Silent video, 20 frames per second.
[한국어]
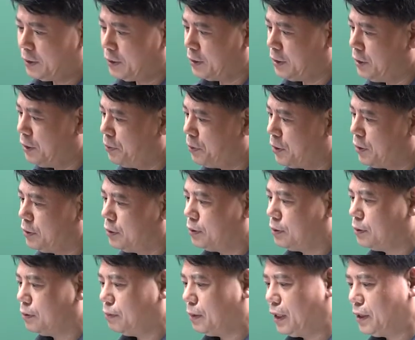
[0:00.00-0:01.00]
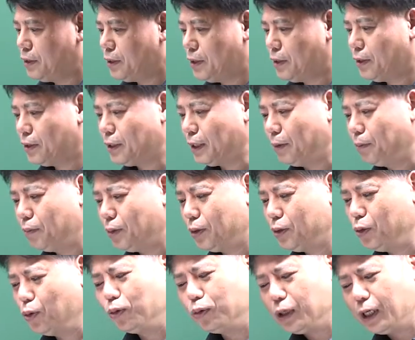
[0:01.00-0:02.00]
2번 맞아요.
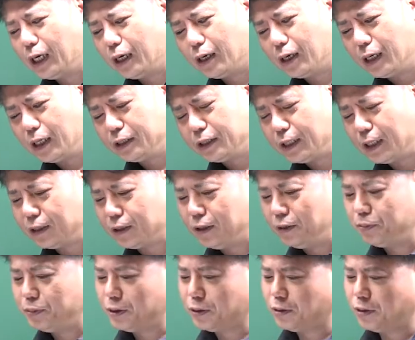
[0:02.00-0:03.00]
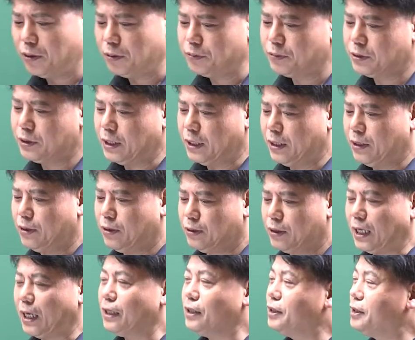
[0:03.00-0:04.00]
3번 용량까지 같을 필요는 없어요.
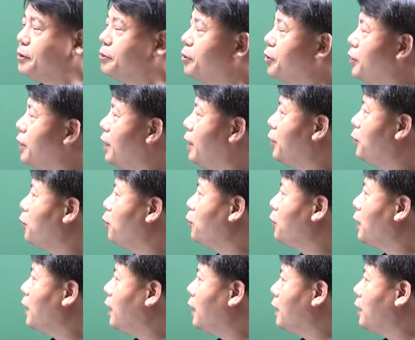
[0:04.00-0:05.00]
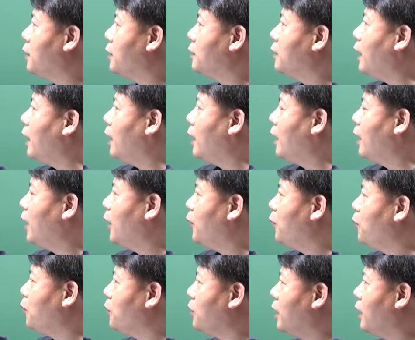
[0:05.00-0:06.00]
단지 뭐야? 용량이 크다.
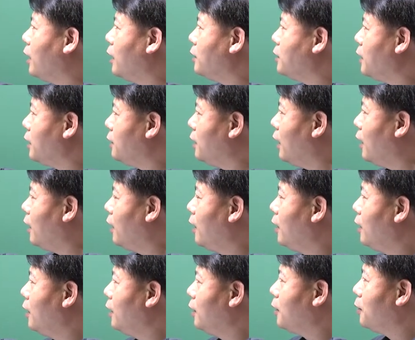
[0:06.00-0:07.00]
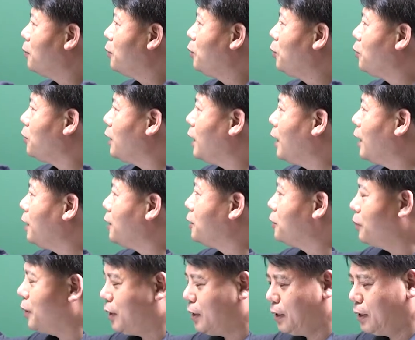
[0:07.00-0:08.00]
용량이 작다. 그럼 용량이
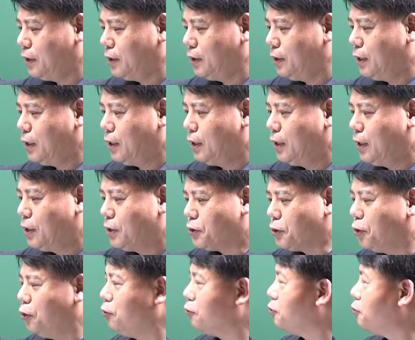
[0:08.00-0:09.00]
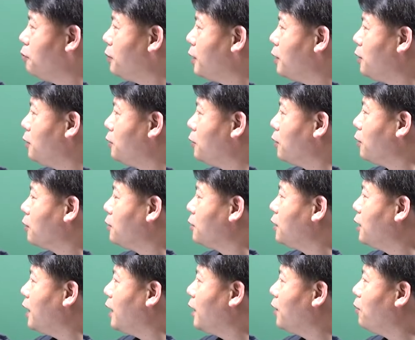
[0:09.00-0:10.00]
크면은 전류 분배를 더
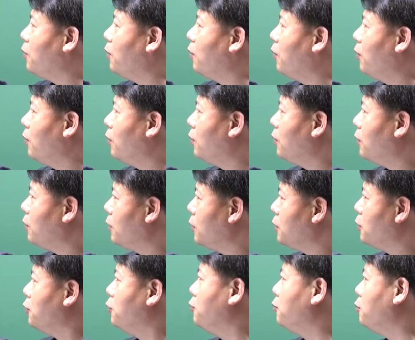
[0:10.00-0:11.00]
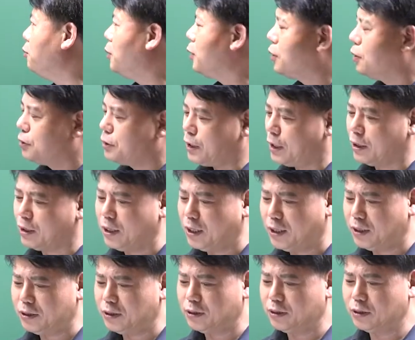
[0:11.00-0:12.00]
크게 하고 전류 분배도 작게
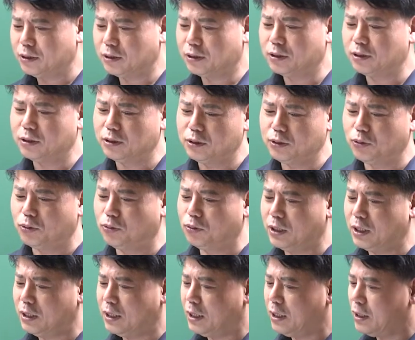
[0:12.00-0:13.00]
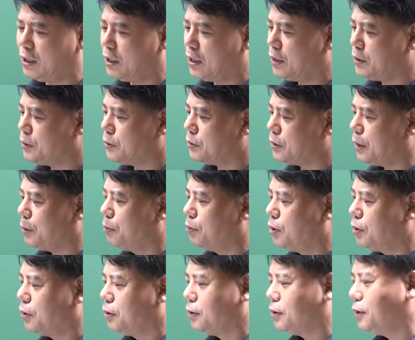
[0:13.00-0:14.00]
하는 그런 용어가 돼야 되겠죠.
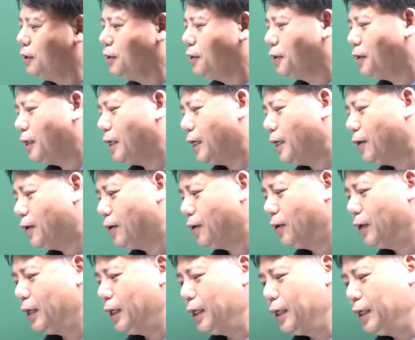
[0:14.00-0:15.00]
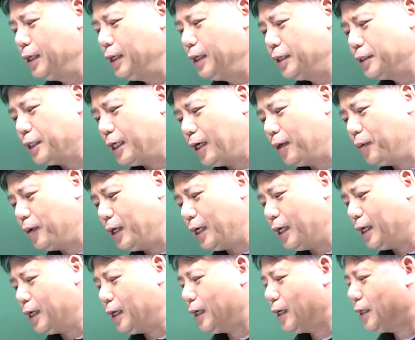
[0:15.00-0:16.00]
3번은 틀렸네요.
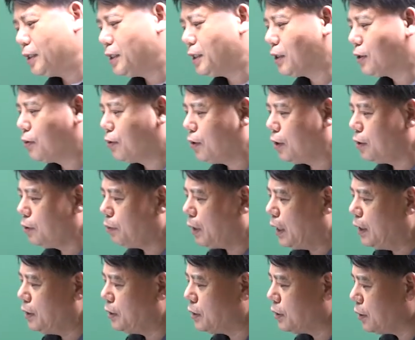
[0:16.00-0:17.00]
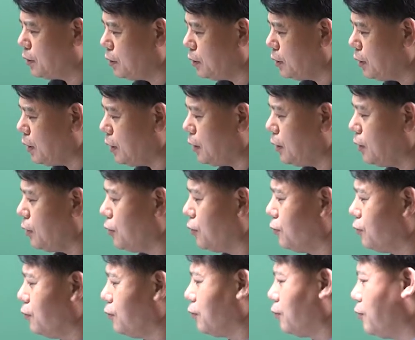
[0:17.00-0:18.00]
4번에 직권 발전기인
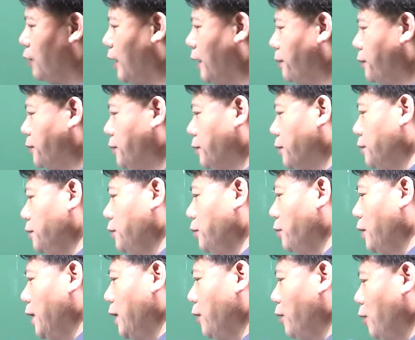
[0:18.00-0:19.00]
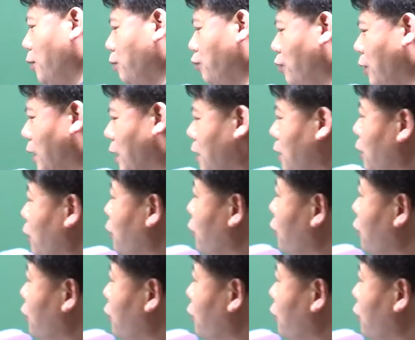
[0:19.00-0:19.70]
경우 균합선을 이용하여 부하를